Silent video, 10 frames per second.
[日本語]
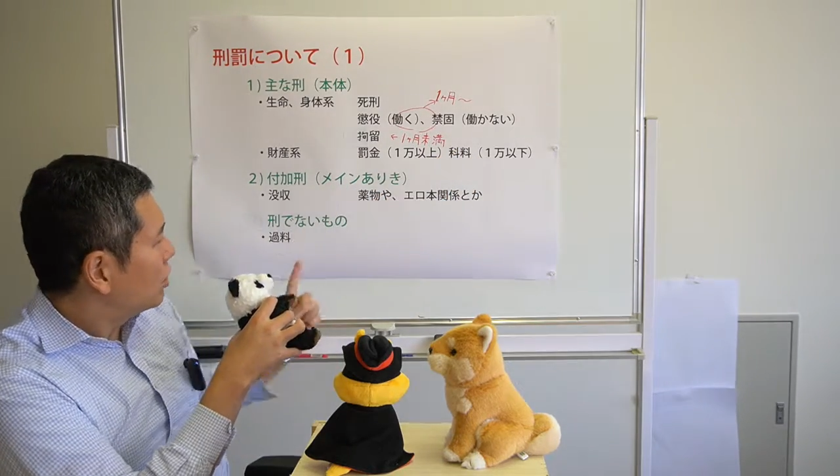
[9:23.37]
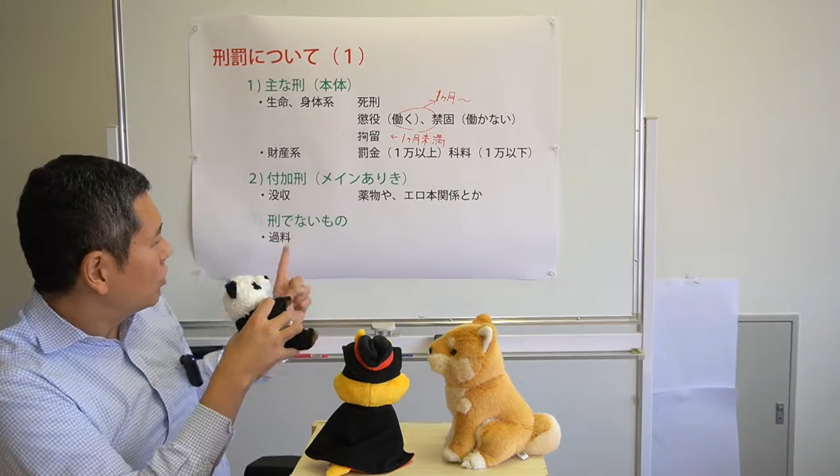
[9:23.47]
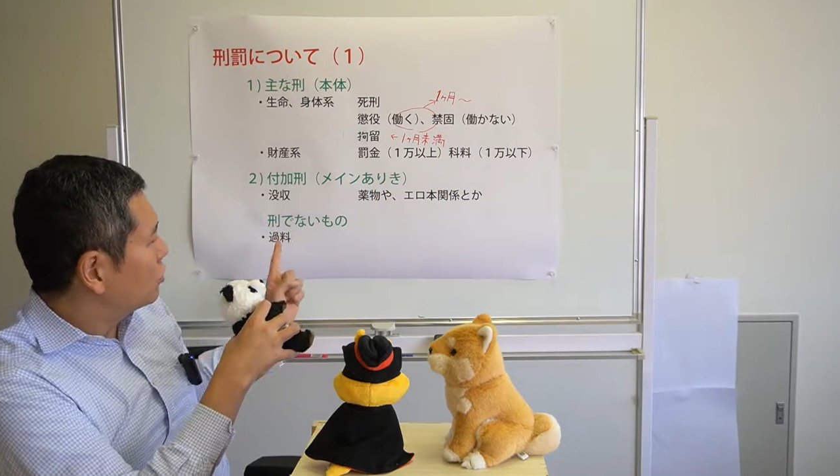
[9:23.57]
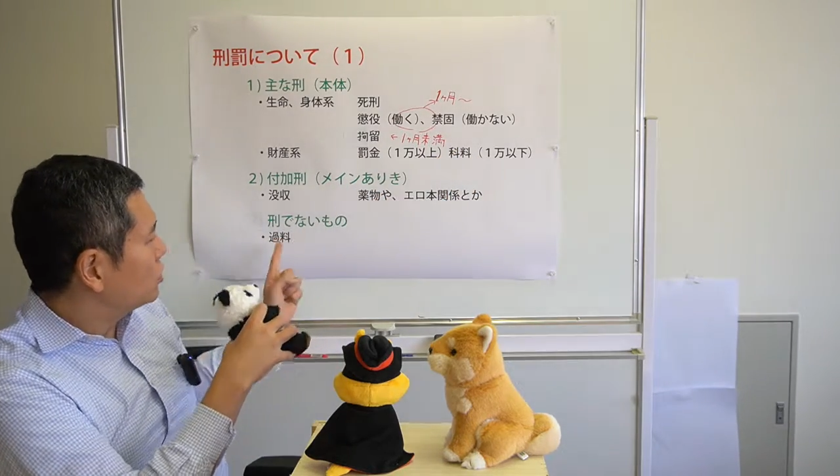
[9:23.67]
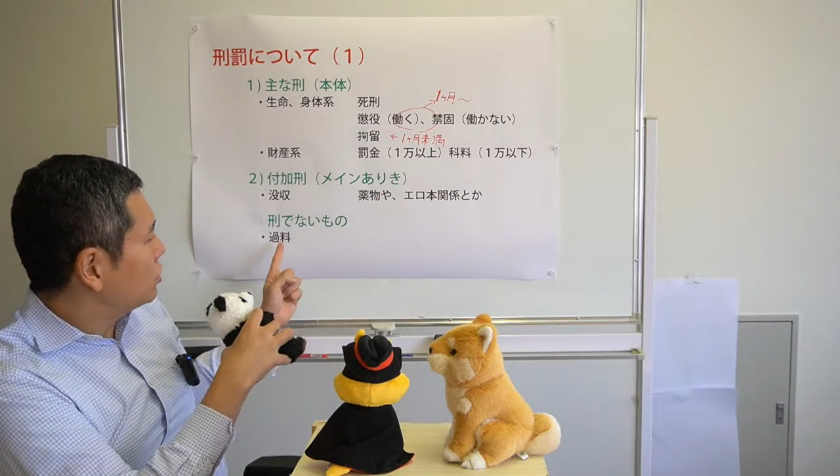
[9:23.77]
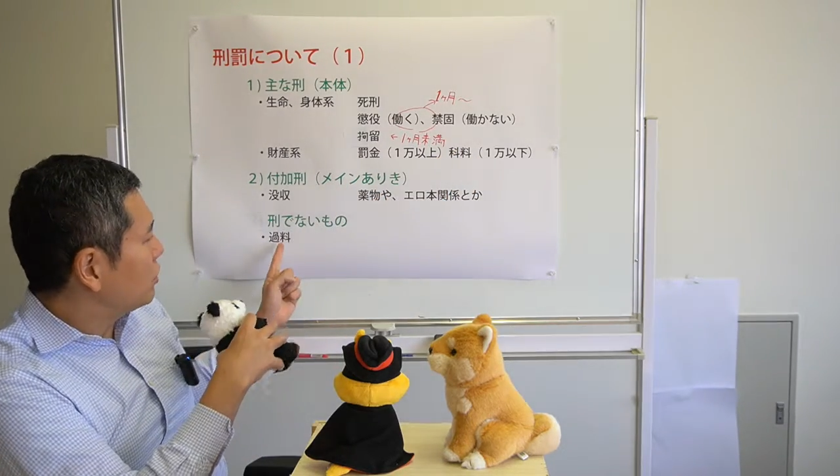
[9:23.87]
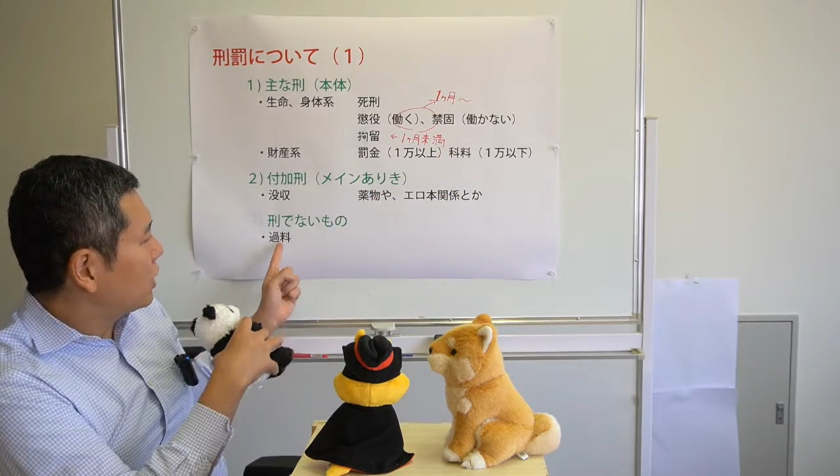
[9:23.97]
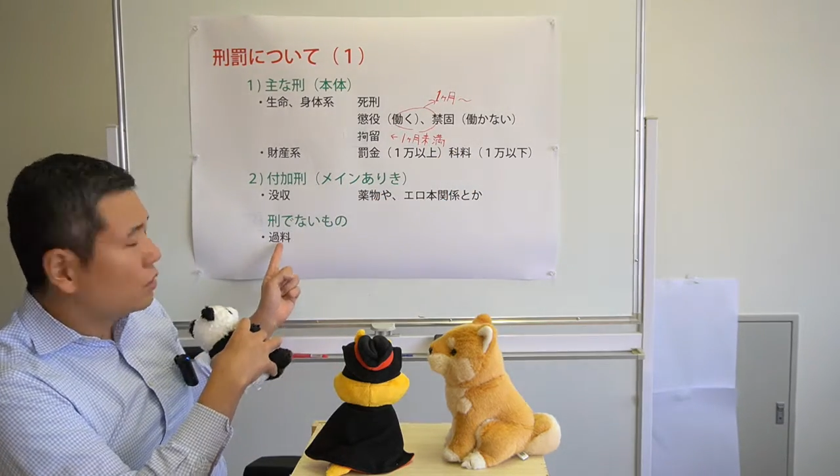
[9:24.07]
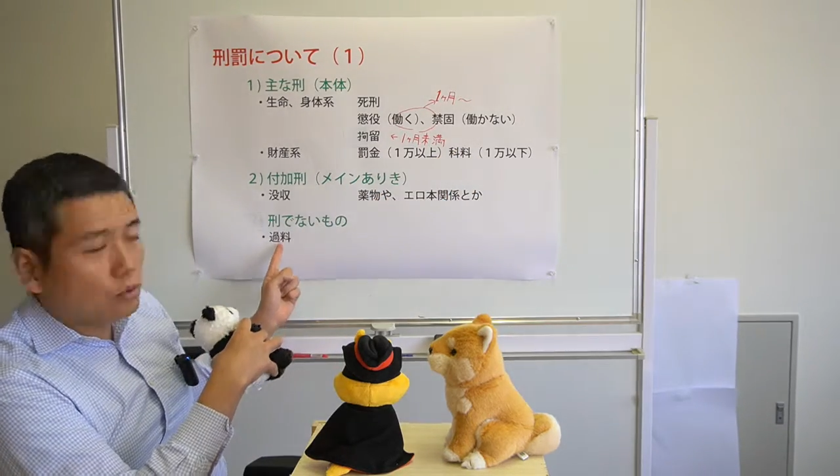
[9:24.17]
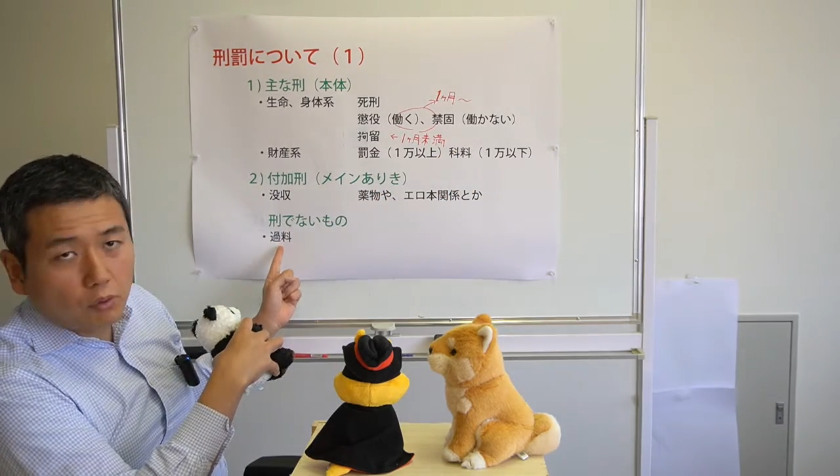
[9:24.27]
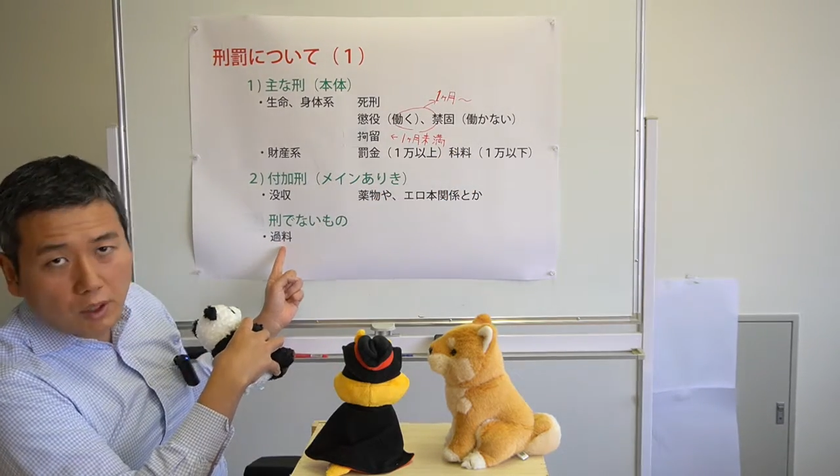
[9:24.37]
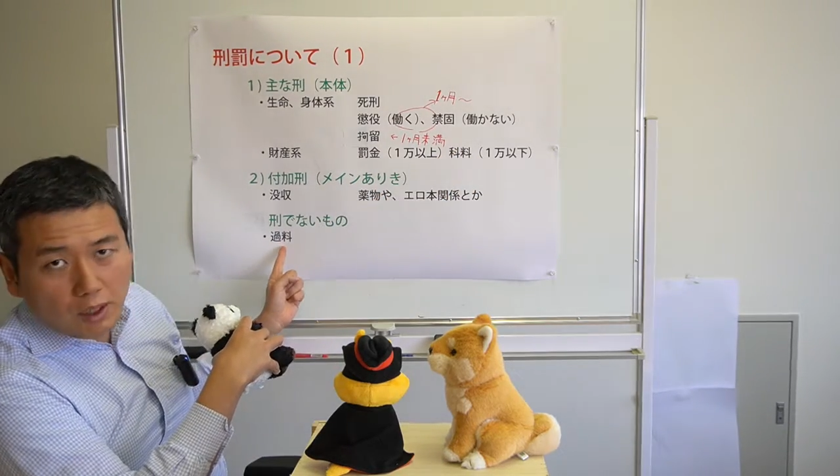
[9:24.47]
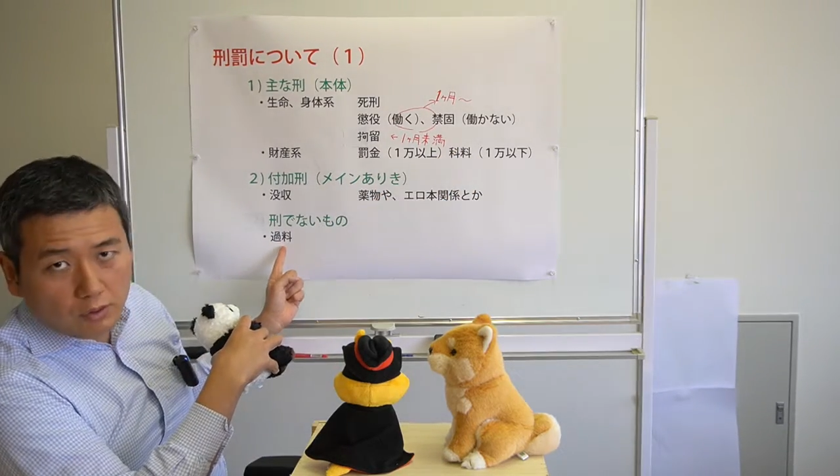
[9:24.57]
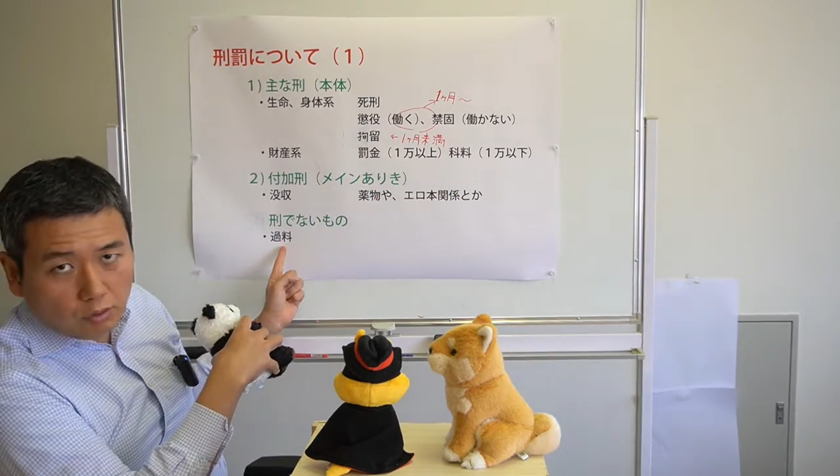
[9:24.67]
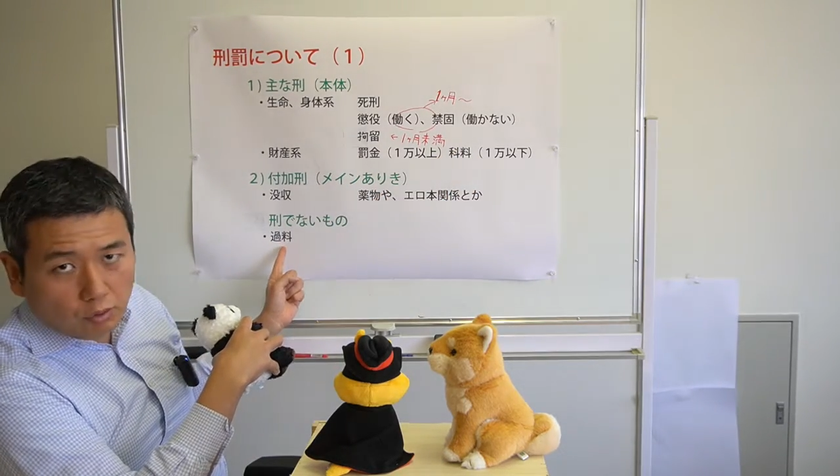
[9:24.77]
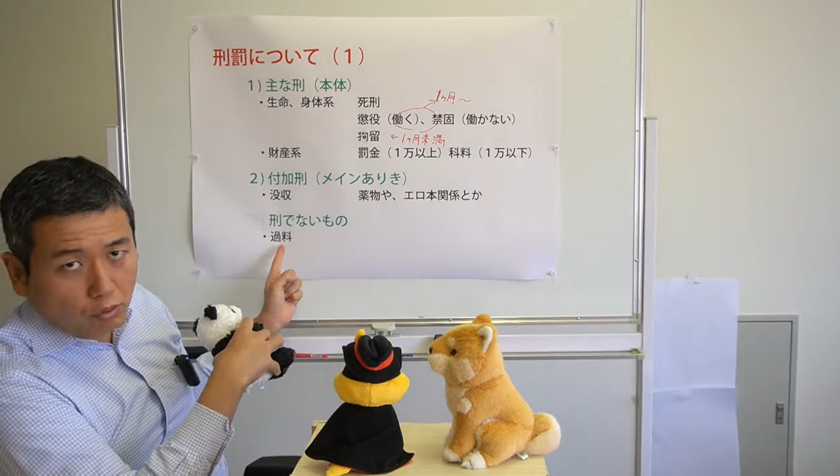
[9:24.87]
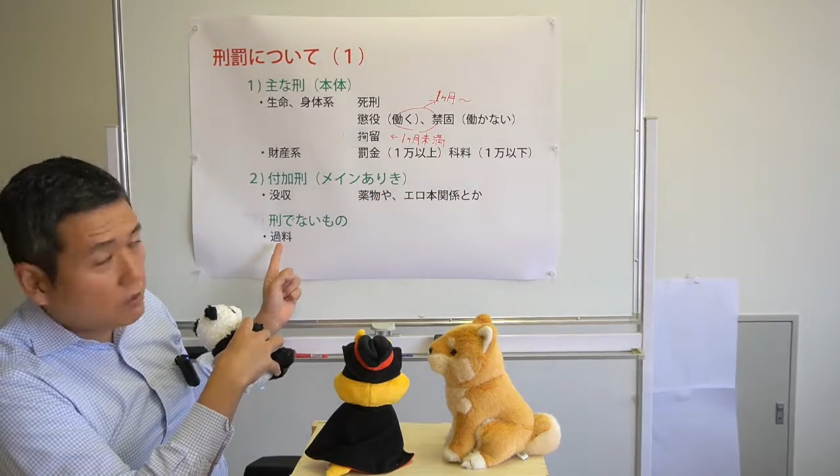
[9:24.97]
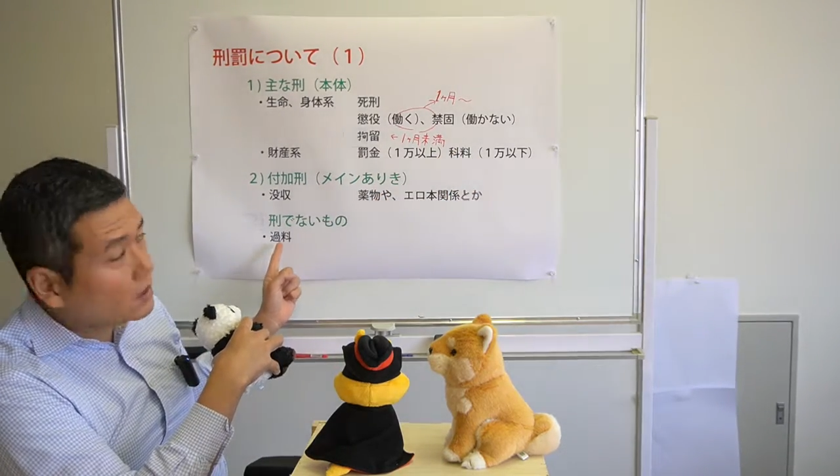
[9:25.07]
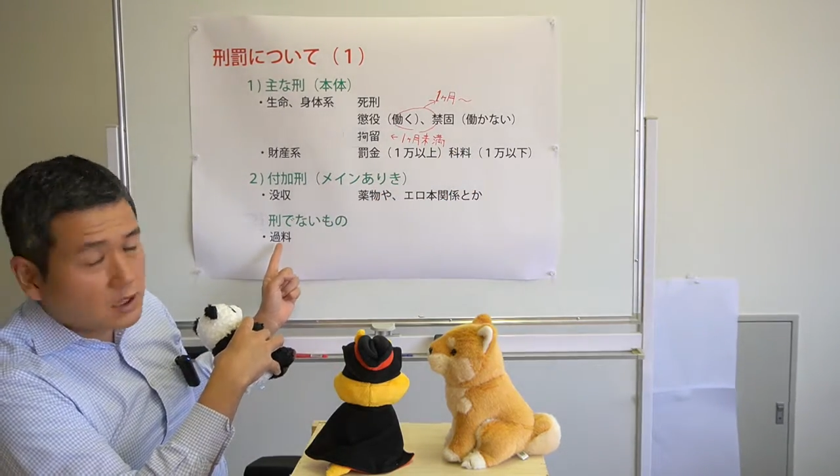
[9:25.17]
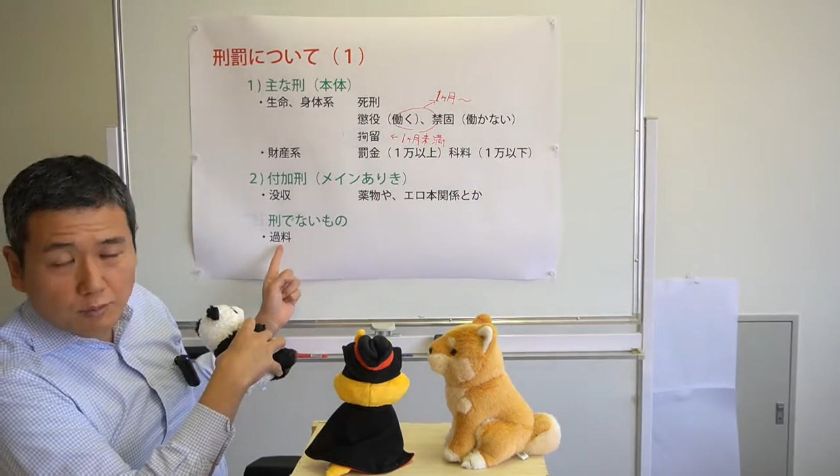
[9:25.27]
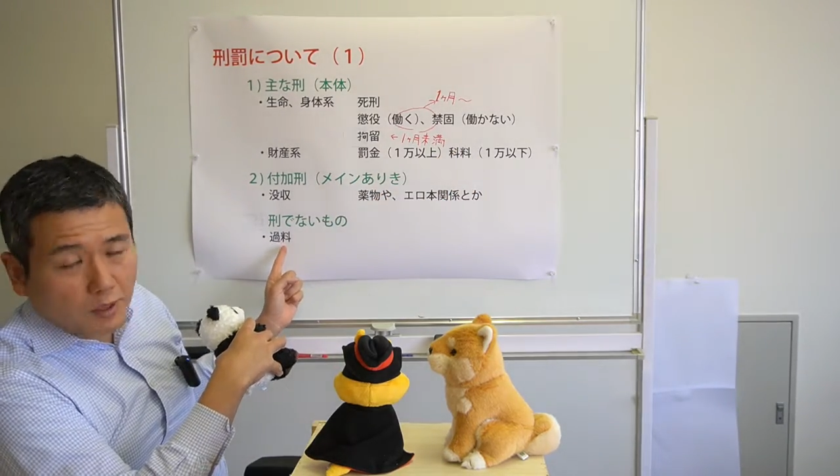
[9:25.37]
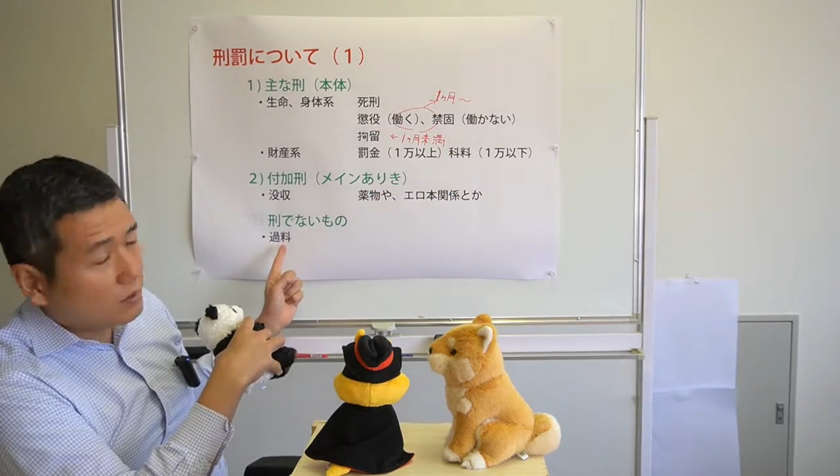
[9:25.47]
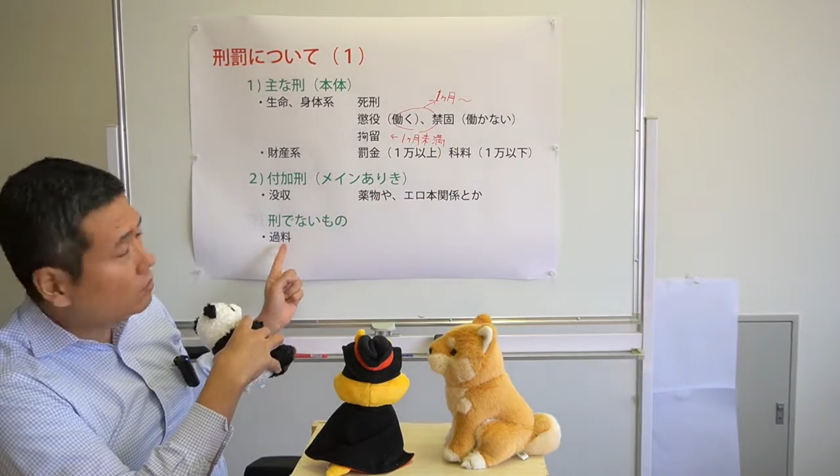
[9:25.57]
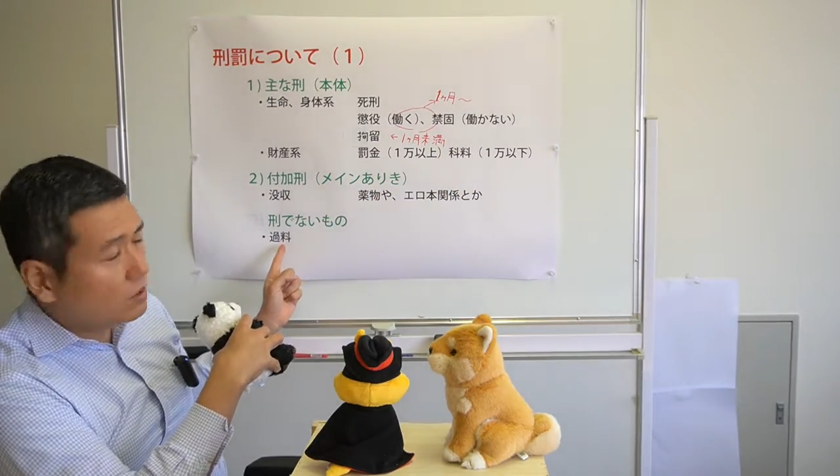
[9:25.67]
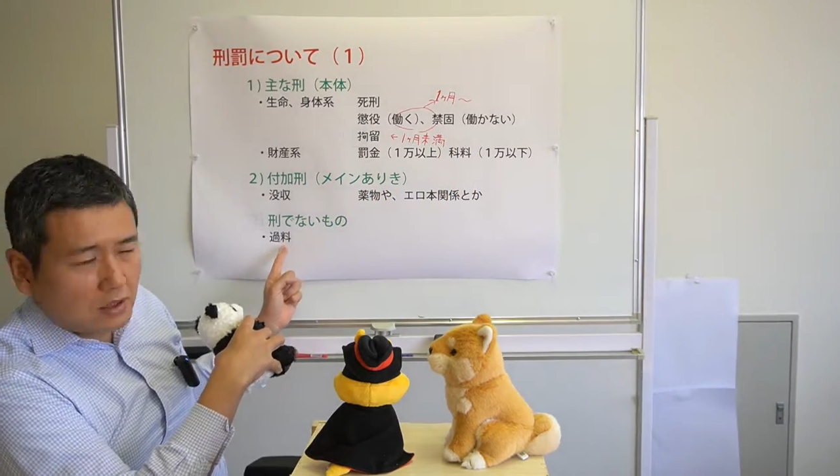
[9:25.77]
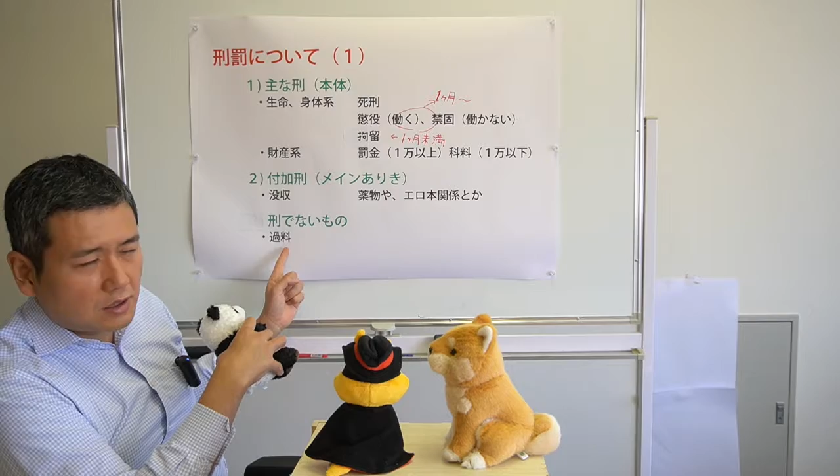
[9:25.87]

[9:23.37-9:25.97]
こっちの科料どうかなというとこれは1万